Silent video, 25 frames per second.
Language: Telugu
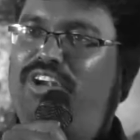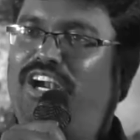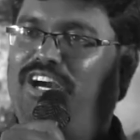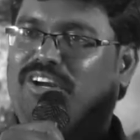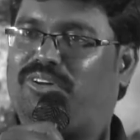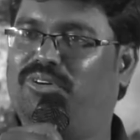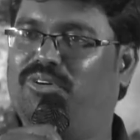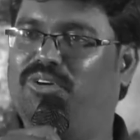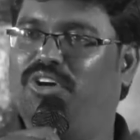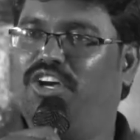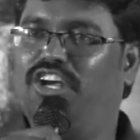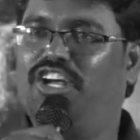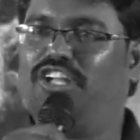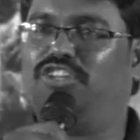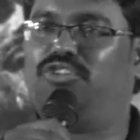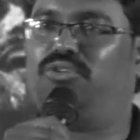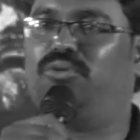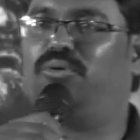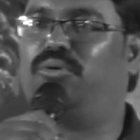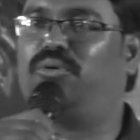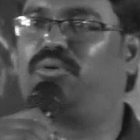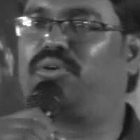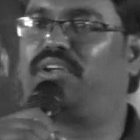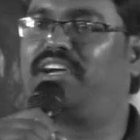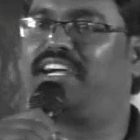ఉన్నాడో
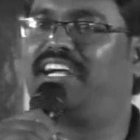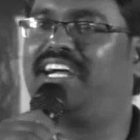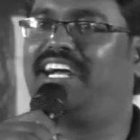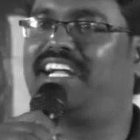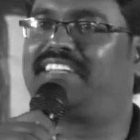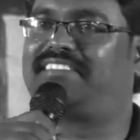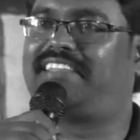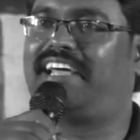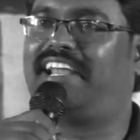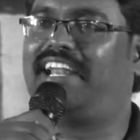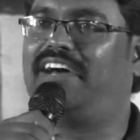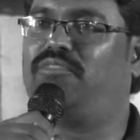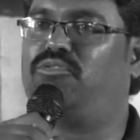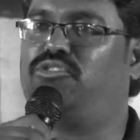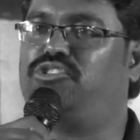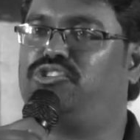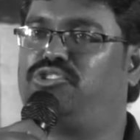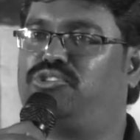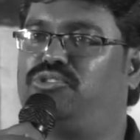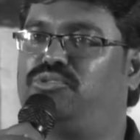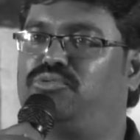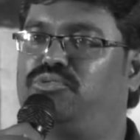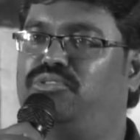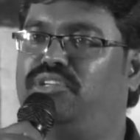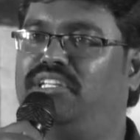దూరంగా తల
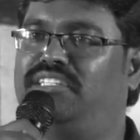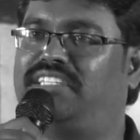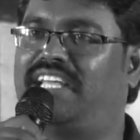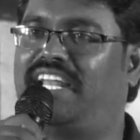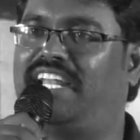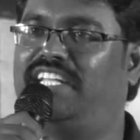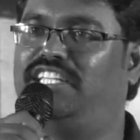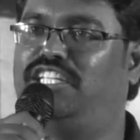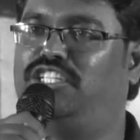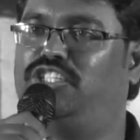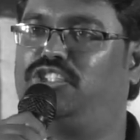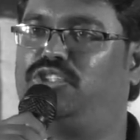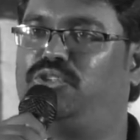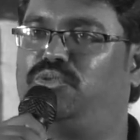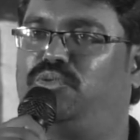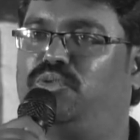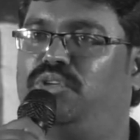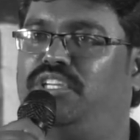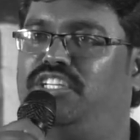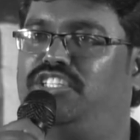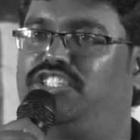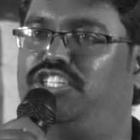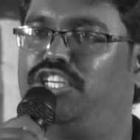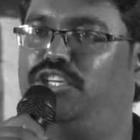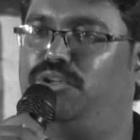ఉంచుకుని తల
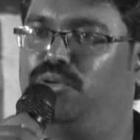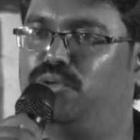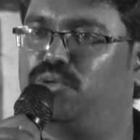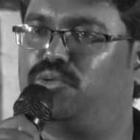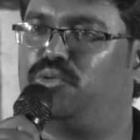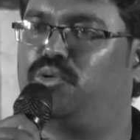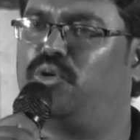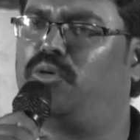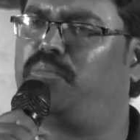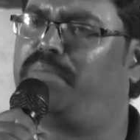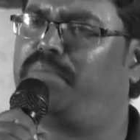దించుకుని సిగ్గుతో